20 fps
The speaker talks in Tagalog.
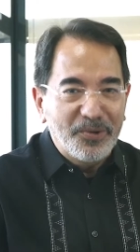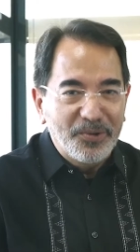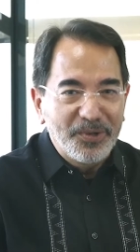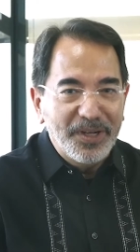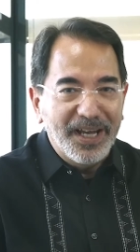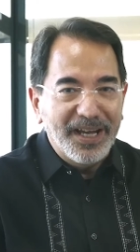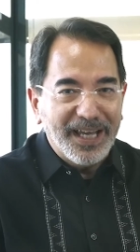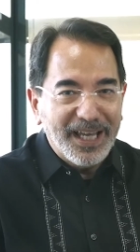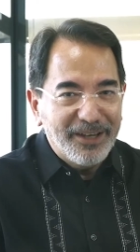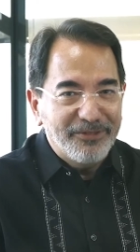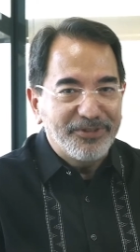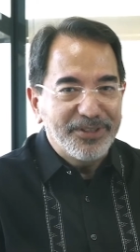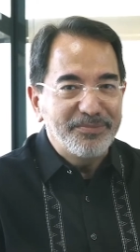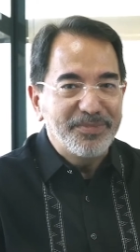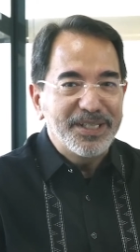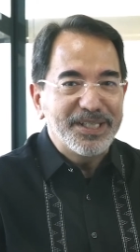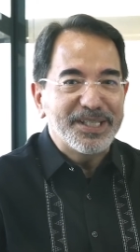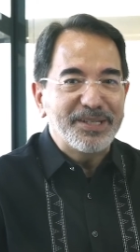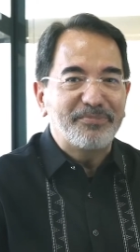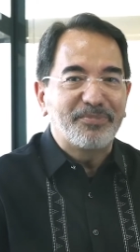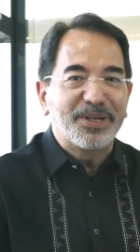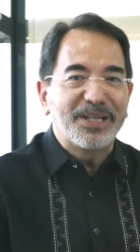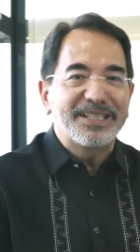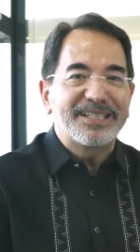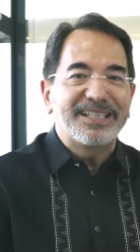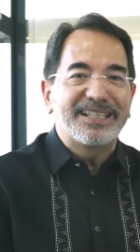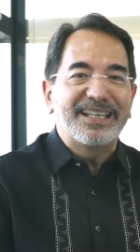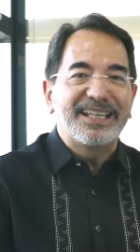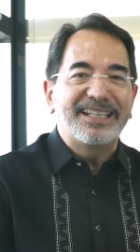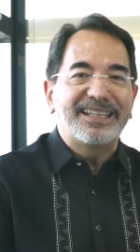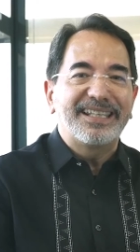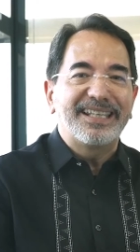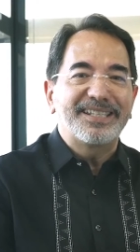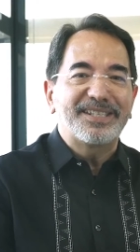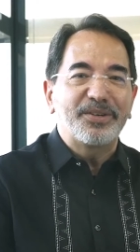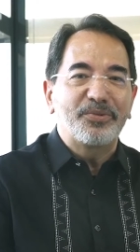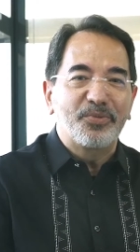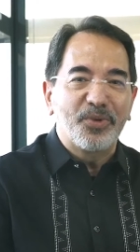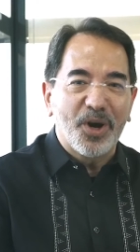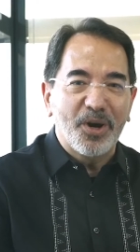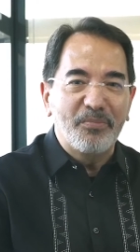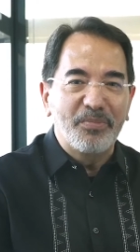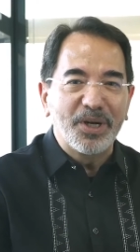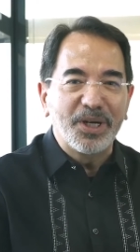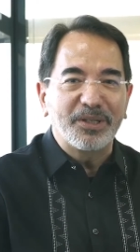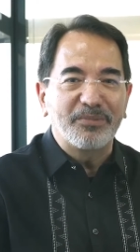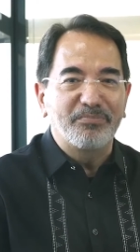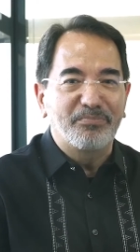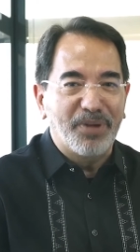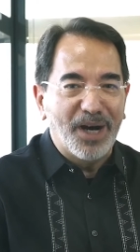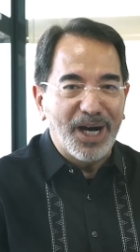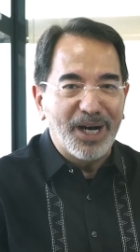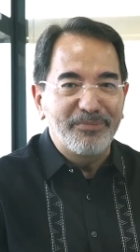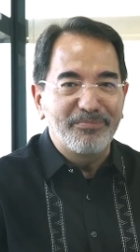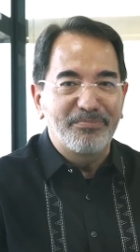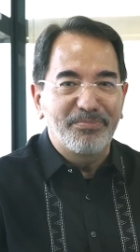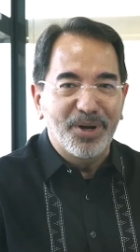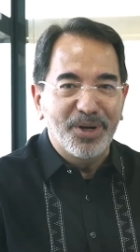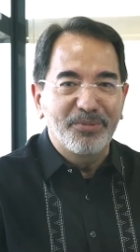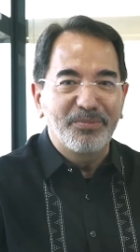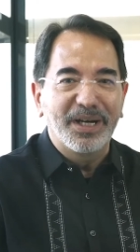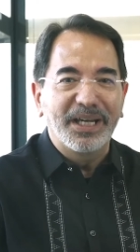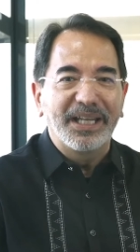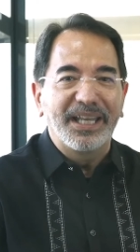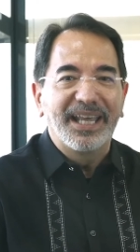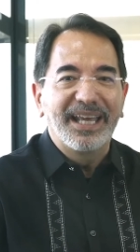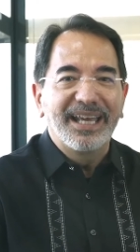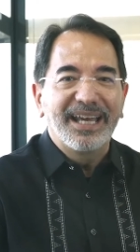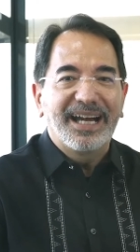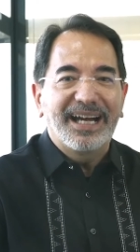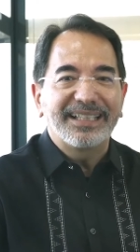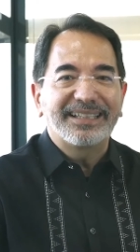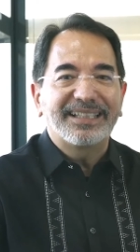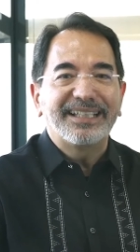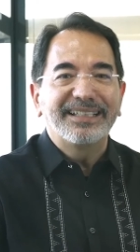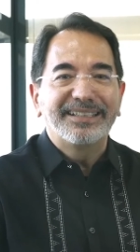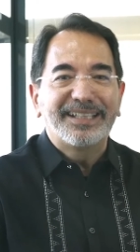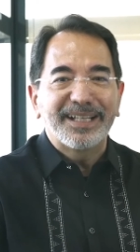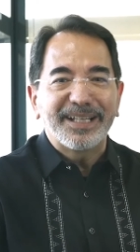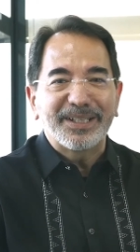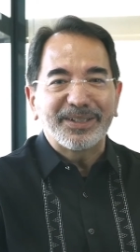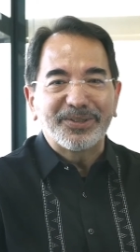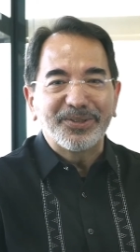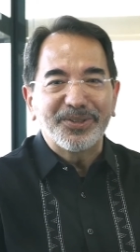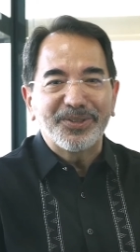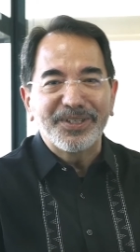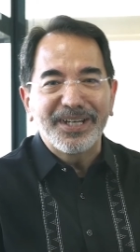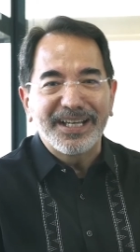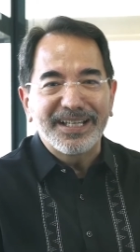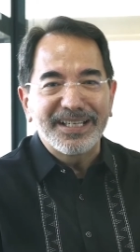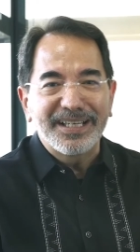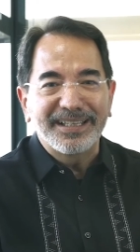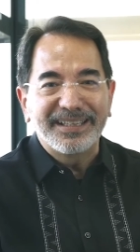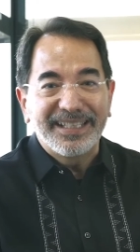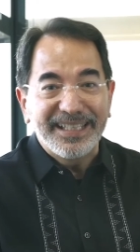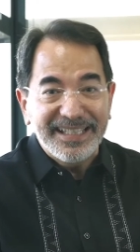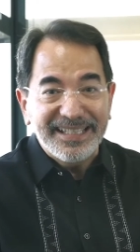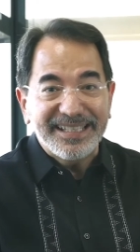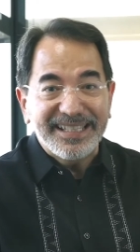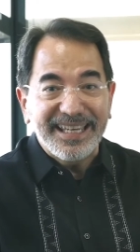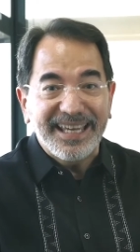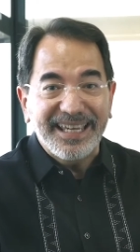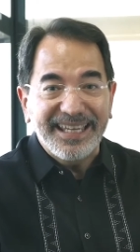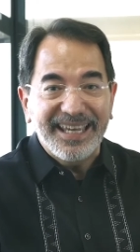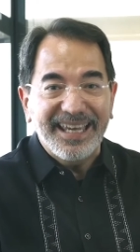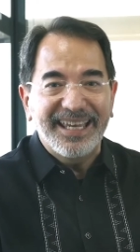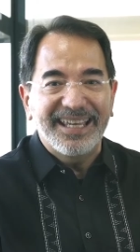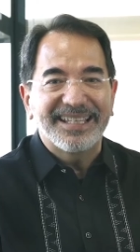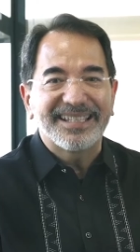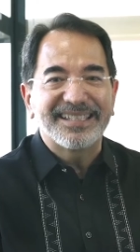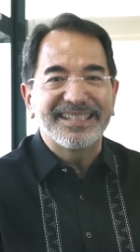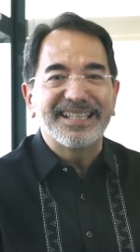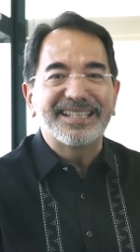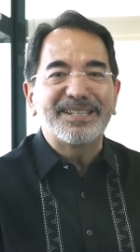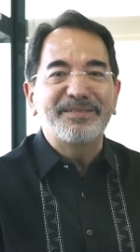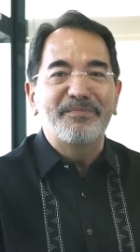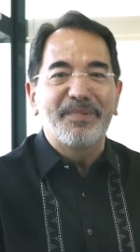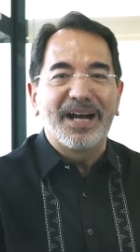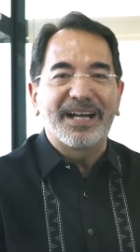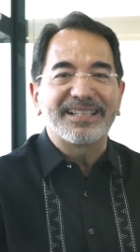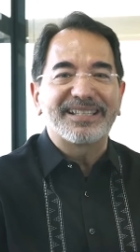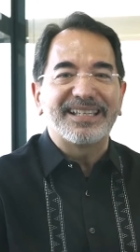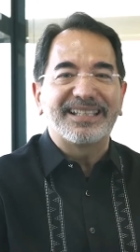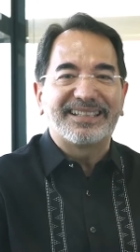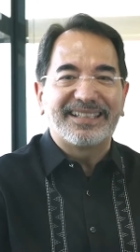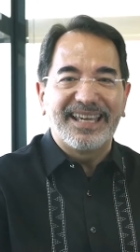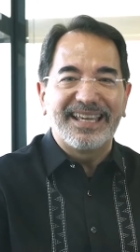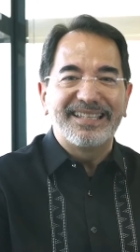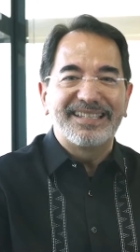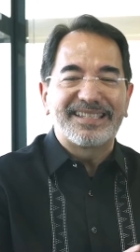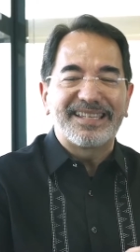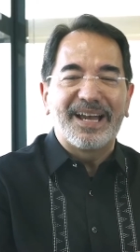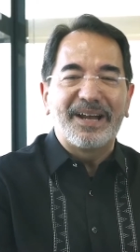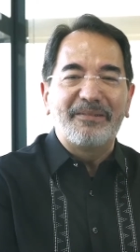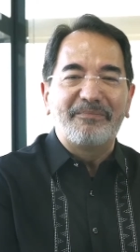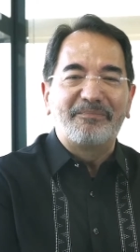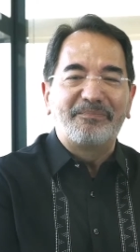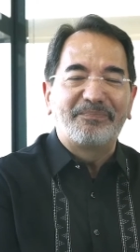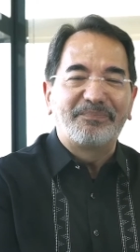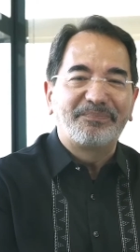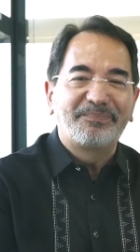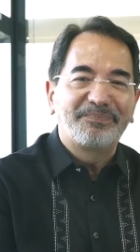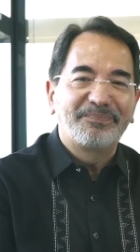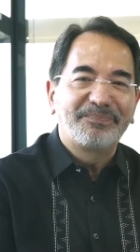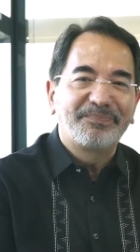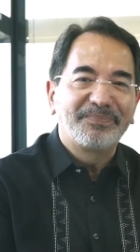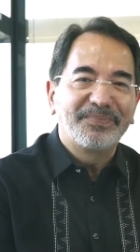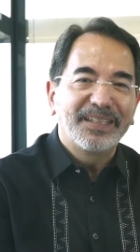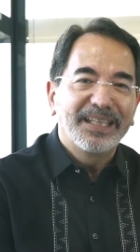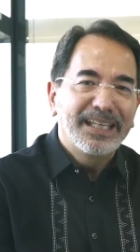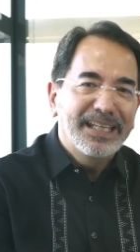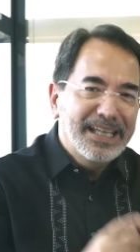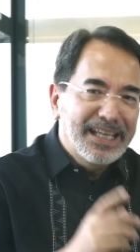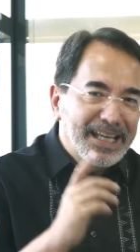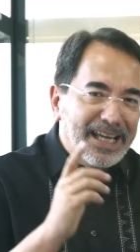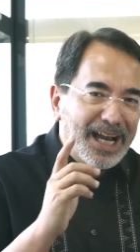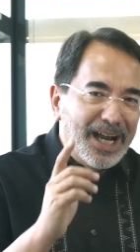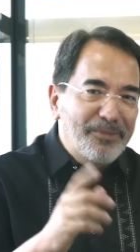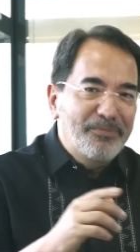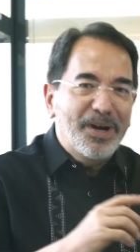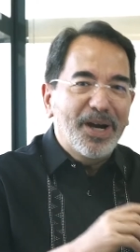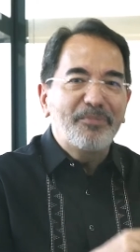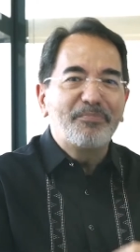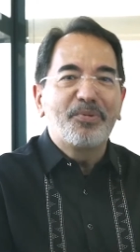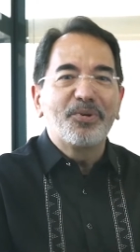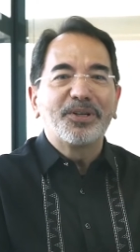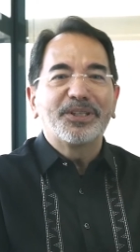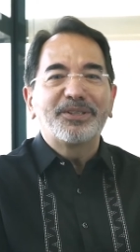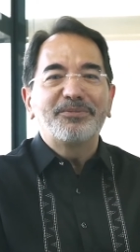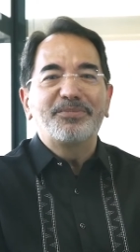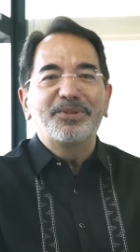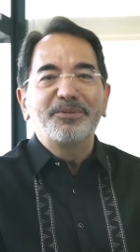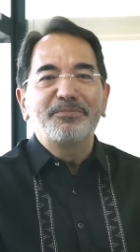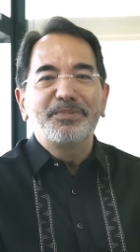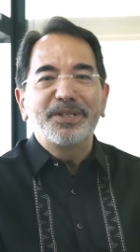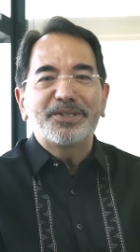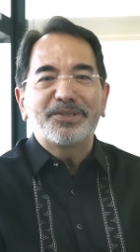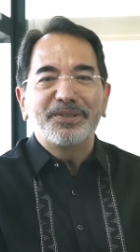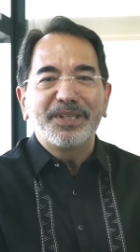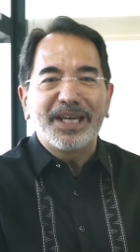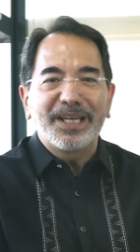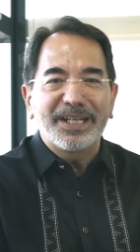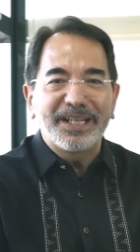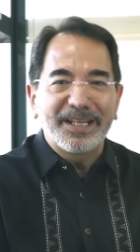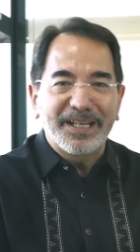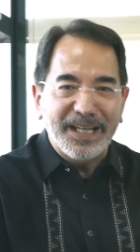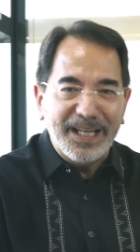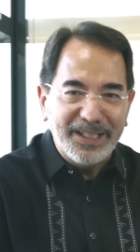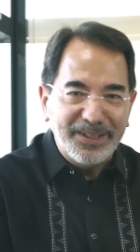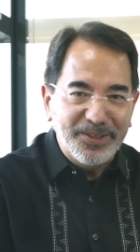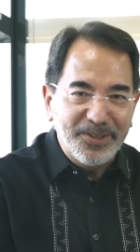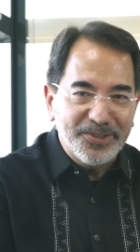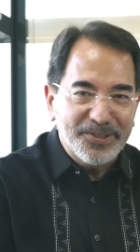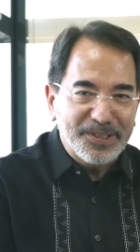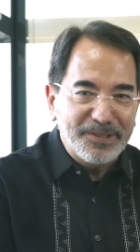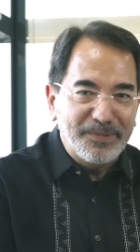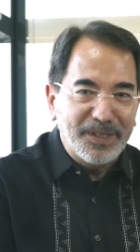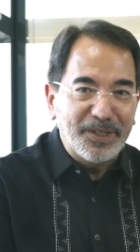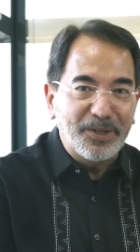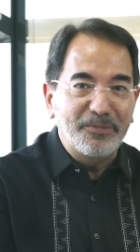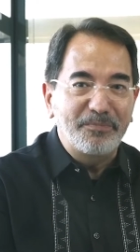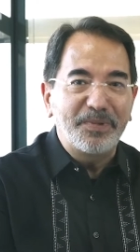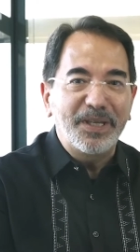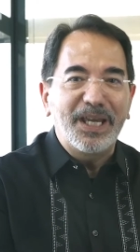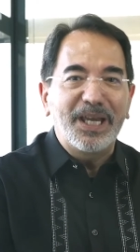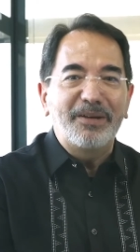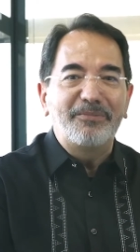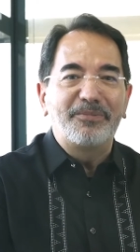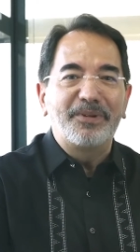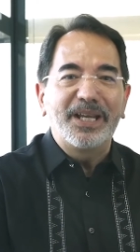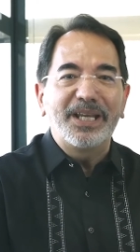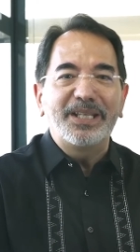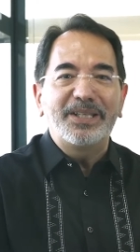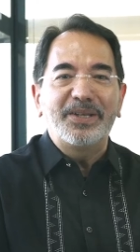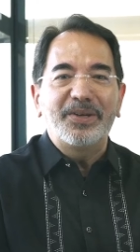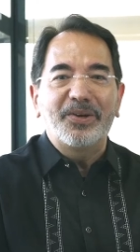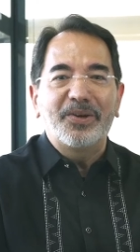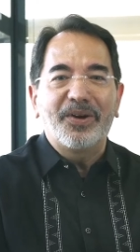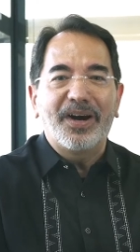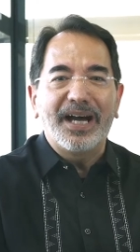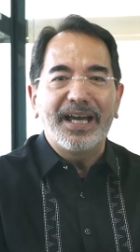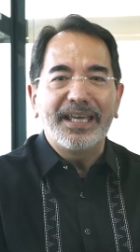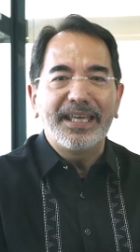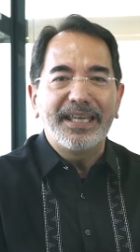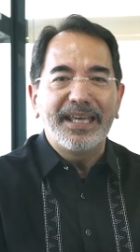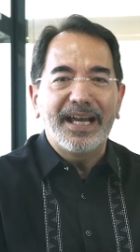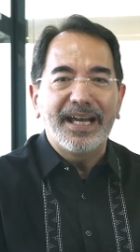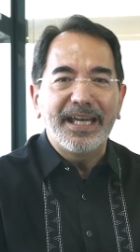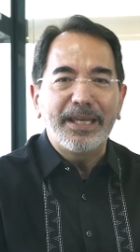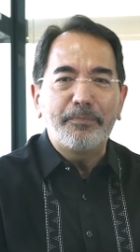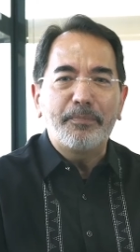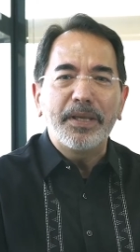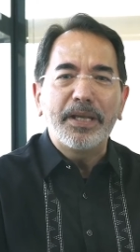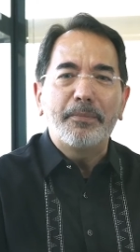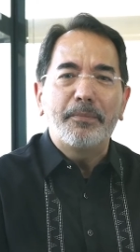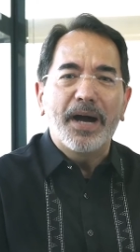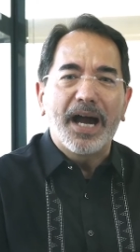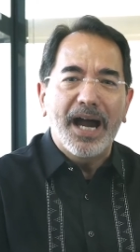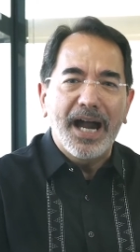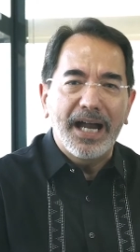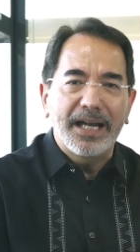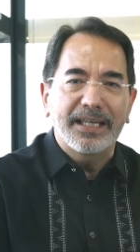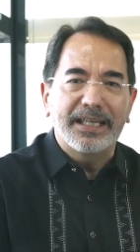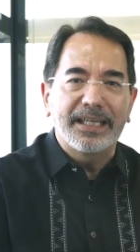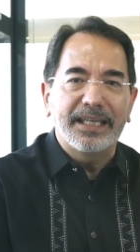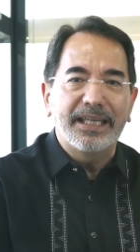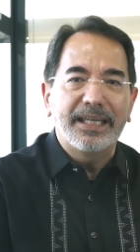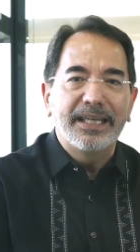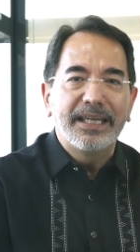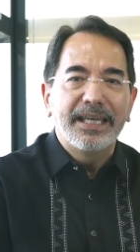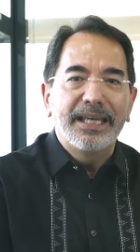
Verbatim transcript: unang FEBC president na si Robert Bob Bowman at ang direktor ng DZAS na si Max Atienza. Ang mga portable missionary radios naman o PM radio ay uh, ipinamahagi